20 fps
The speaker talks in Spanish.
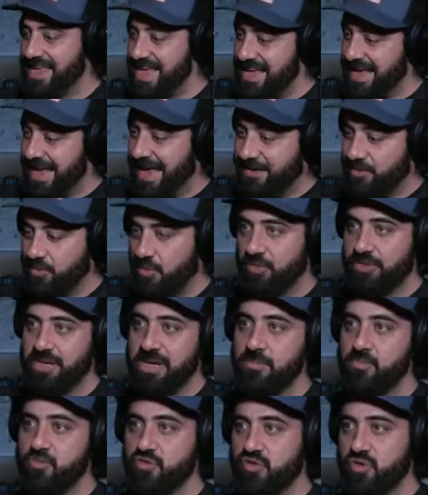e, eso lo
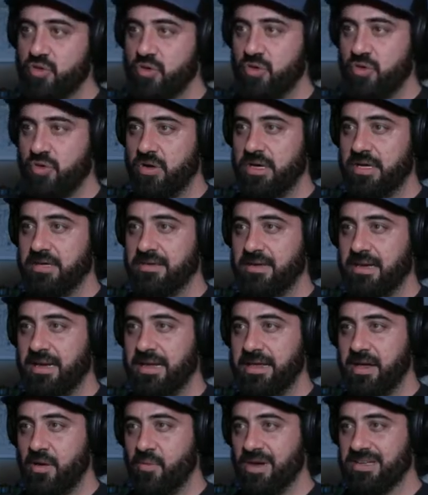tiene mucho eh,
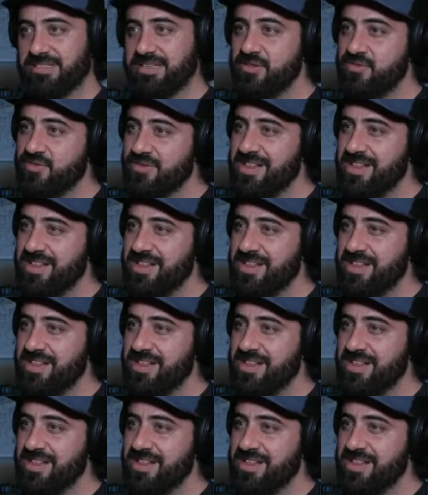la ayahuasca.